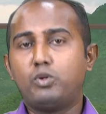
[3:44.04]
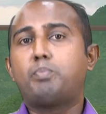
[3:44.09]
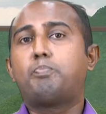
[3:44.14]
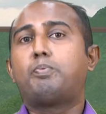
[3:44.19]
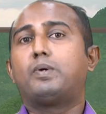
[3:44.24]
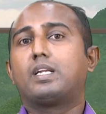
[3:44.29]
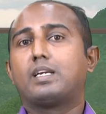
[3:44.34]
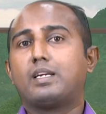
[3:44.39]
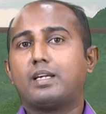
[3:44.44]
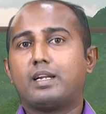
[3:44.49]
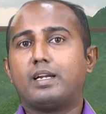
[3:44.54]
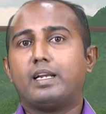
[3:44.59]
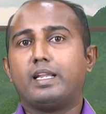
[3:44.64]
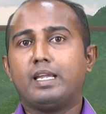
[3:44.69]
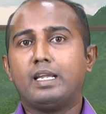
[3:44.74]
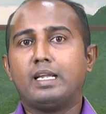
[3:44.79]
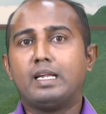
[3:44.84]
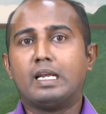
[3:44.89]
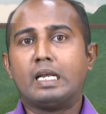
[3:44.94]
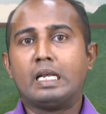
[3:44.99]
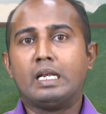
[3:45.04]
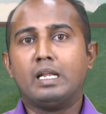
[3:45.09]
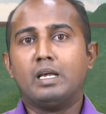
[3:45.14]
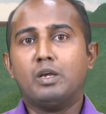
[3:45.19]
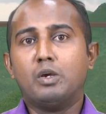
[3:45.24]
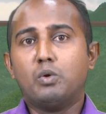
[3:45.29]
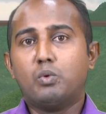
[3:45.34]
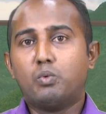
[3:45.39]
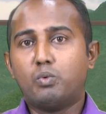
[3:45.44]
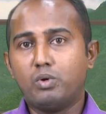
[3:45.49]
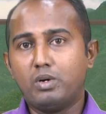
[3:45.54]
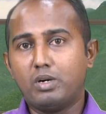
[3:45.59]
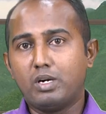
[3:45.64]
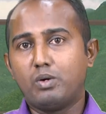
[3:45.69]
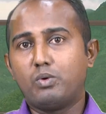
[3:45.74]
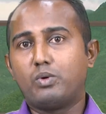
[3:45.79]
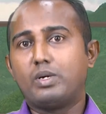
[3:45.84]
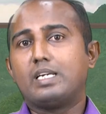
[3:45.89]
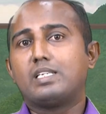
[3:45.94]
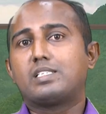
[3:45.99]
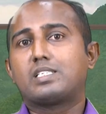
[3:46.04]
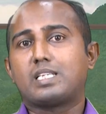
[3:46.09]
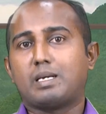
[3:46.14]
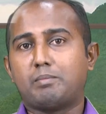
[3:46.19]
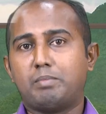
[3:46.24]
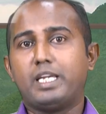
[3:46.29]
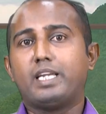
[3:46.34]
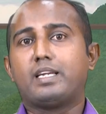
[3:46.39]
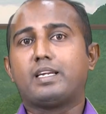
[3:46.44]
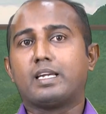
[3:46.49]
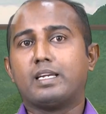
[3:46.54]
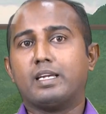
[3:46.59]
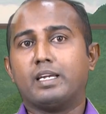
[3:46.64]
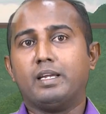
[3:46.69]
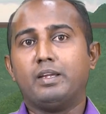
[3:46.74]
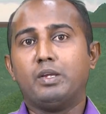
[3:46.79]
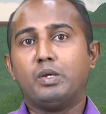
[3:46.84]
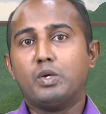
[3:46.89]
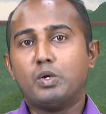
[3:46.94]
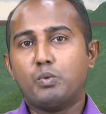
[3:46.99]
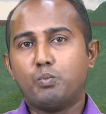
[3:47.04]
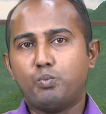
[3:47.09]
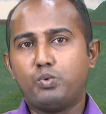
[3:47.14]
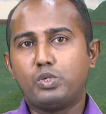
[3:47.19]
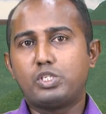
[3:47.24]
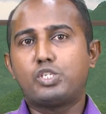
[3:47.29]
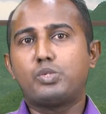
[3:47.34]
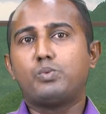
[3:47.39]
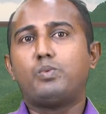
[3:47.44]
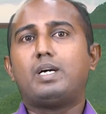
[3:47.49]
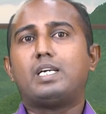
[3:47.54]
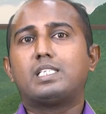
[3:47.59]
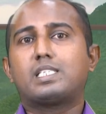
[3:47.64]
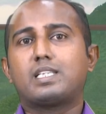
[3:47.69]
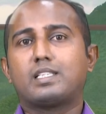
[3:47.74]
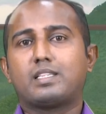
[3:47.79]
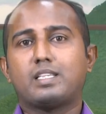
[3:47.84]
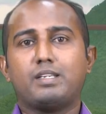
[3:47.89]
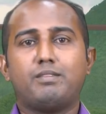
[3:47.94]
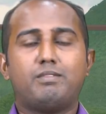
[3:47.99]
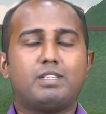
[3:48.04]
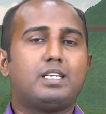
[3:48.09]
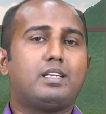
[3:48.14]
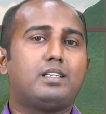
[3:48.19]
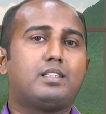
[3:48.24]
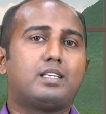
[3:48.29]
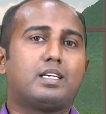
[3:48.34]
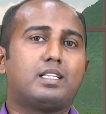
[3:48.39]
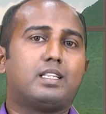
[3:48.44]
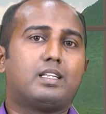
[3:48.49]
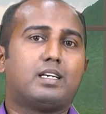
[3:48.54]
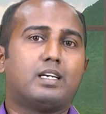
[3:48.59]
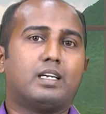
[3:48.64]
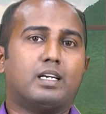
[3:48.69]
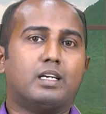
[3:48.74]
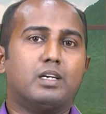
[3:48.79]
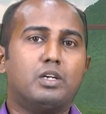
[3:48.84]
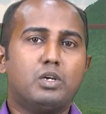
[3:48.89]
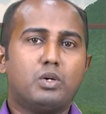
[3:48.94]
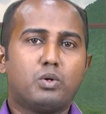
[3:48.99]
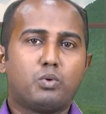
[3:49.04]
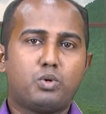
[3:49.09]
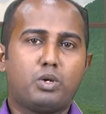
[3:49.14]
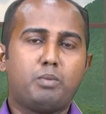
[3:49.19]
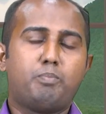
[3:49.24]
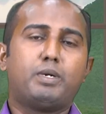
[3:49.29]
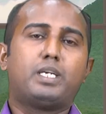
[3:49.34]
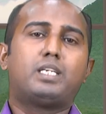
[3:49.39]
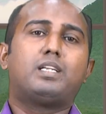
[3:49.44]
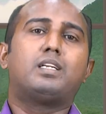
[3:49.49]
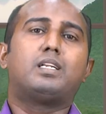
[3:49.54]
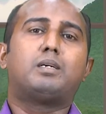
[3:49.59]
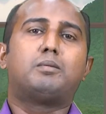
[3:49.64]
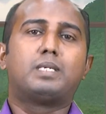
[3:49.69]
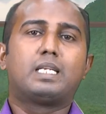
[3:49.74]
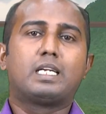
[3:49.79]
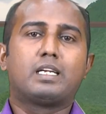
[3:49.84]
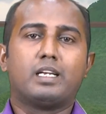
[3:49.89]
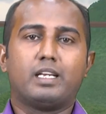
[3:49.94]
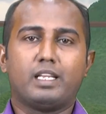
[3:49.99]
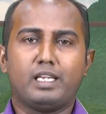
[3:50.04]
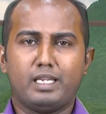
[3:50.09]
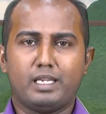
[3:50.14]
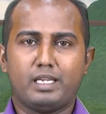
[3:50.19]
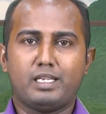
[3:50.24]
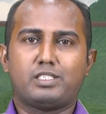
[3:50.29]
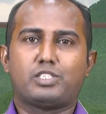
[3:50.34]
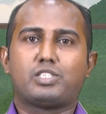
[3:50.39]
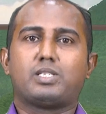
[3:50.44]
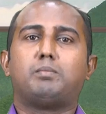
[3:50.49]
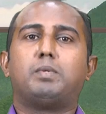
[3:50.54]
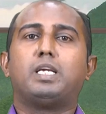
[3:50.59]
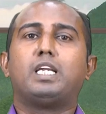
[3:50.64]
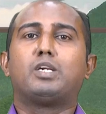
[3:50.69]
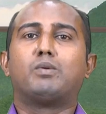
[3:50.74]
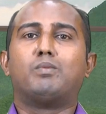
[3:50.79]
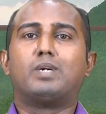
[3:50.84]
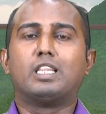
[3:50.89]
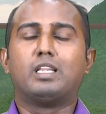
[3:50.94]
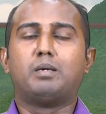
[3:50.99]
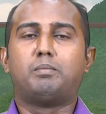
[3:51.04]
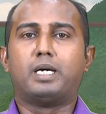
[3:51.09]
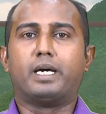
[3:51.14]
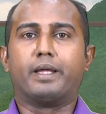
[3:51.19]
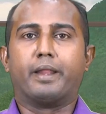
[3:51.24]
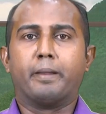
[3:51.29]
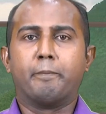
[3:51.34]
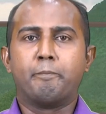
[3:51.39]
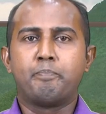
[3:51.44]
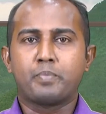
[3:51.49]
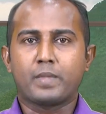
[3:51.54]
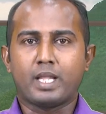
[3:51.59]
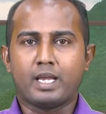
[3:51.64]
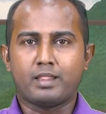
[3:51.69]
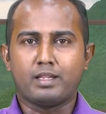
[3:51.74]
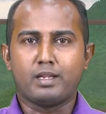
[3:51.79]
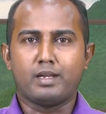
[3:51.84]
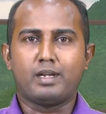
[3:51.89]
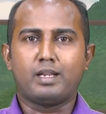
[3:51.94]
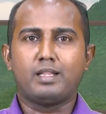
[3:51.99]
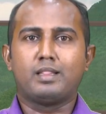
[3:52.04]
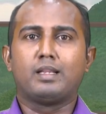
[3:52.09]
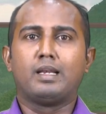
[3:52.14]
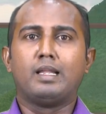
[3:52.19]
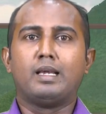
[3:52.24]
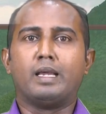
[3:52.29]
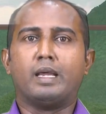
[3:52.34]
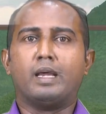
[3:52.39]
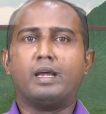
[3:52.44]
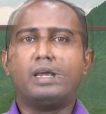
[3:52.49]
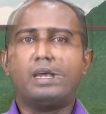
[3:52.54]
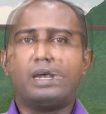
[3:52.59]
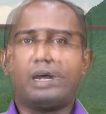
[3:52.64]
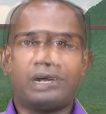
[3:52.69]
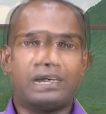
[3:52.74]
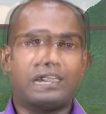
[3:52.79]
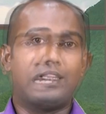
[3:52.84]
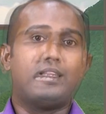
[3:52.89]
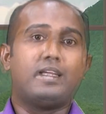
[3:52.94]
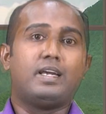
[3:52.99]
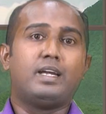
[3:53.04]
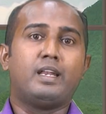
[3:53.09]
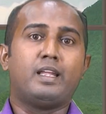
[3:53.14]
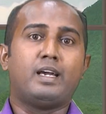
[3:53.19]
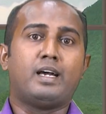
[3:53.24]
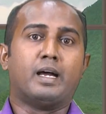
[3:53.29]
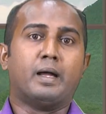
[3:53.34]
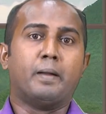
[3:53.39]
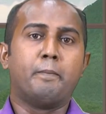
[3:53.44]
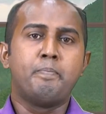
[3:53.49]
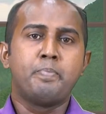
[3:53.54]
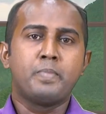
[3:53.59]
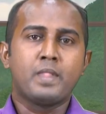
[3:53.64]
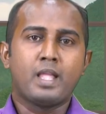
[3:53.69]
முற்படுகிற நீங்கள் உங்களுடைய சபைக்கு விசுவாசத்தை விதைத்த அந்த குறிப்பிட்ட நபருக்கு நீ ஏன் சபைக்கு வந்து பார் அந்த இடத்துல நீ வந்தனா